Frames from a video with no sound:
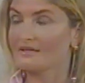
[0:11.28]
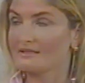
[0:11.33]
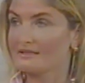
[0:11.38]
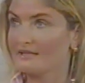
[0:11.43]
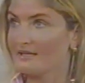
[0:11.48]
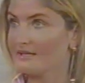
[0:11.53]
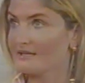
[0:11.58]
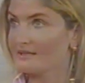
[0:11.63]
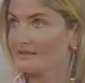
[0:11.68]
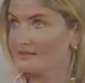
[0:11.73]

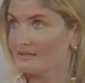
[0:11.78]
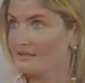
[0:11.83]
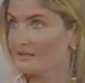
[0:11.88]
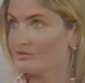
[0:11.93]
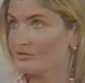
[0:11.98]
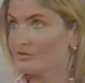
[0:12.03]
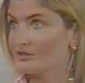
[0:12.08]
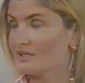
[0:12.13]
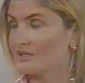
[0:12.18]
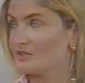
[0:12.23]
Clara'ya
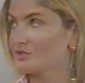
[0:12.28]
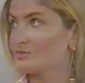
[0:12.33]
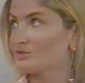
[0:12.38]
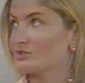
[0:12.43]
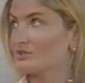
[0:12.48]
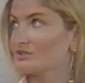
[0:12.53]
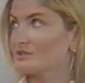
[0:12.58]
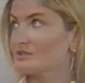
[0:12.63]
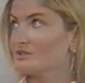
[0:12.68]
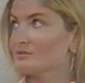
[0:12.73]
telefon
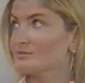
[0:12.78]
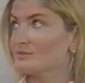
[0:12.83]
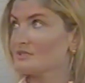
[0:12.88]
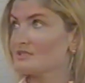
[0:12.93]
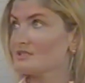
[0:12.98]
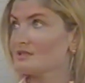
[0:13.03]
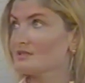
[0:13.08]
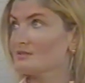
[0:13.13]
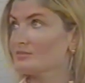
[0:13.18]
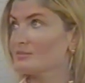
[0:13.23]
açmıştı.
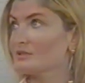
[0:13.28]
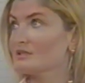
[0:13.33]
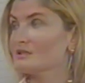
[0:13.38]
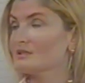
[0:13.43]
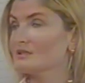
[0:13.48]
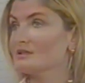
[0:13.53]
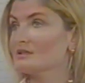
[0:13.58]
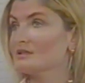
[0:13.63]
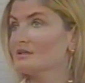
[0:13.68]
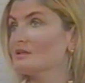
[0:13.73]
Bizi beni
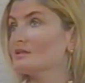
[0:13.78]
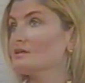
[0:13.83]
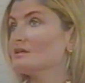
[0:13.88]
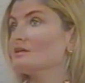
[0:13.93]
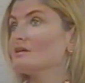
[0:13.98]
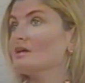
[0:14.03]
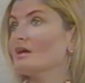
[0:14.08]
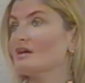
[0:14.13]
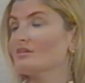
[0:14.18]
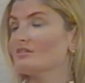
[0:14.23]
e,
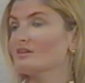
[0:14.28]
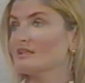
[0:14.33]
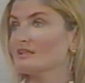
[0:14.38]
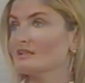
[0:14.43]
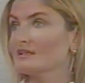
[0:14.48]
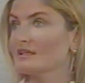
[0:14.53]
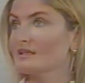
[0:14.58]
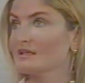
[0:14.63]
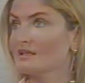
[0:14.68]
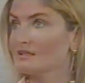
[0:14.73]

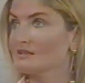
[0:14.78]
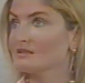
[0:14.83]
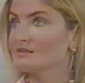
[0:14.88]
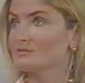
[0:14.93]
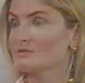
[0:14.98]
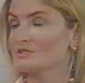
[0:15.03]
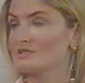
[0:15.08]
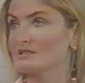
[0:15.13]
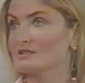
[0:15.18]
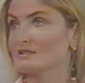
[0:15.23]
havaalanından alır
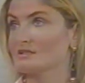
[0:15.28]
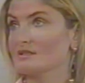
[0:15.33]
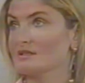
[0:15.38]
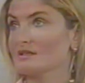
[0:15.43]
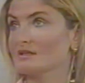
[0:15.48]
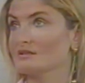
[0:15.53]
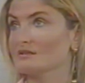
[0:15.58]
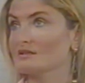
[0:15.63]
mısın diye.